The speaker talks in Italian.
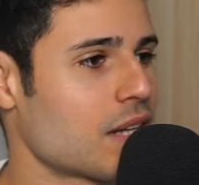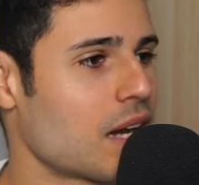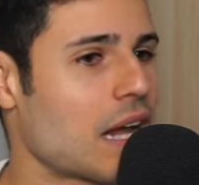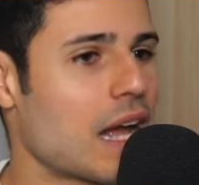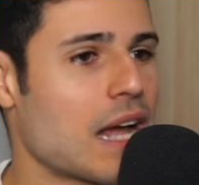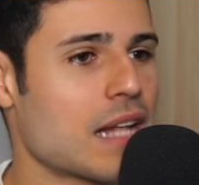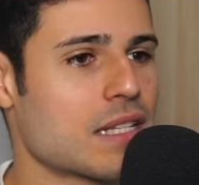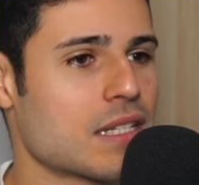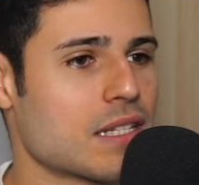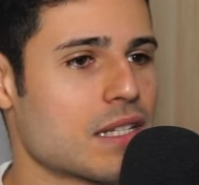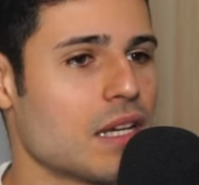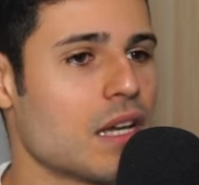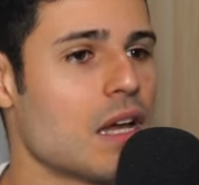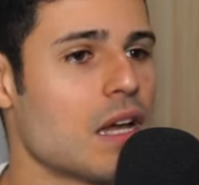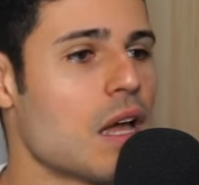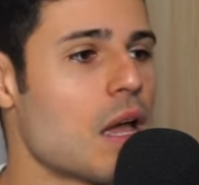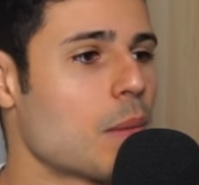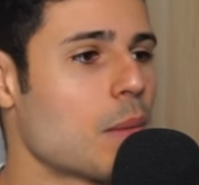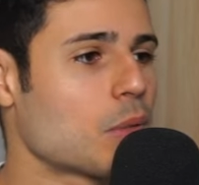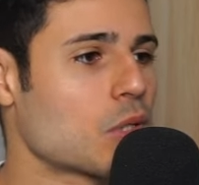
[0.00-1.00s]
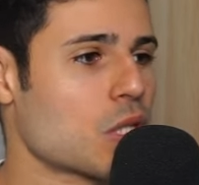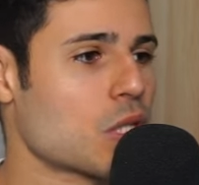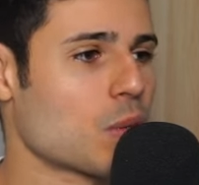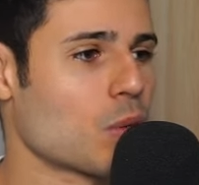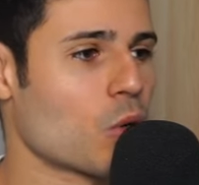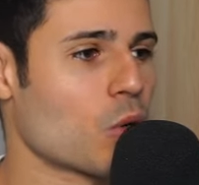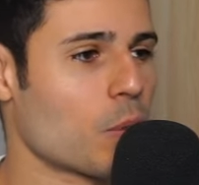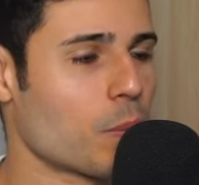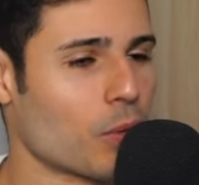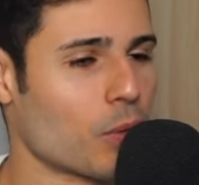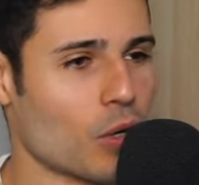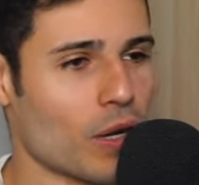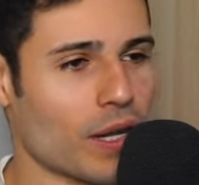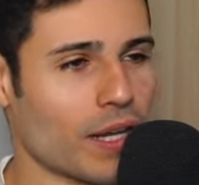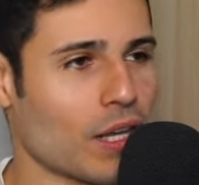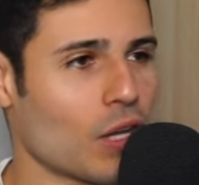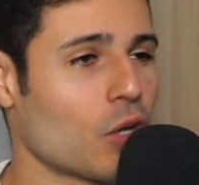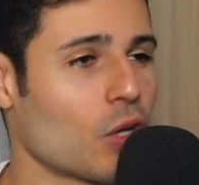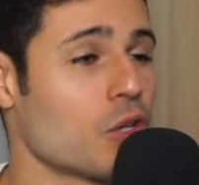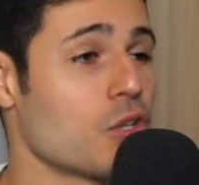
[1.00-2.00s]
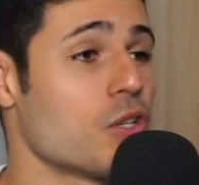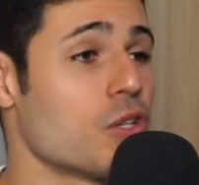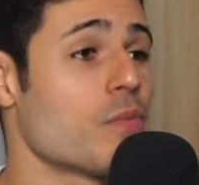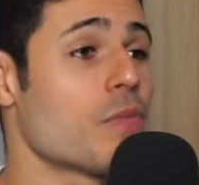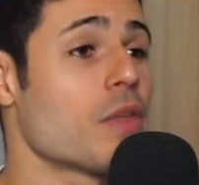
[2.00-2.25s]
ragazzi, possiamo romperlo anche oggi.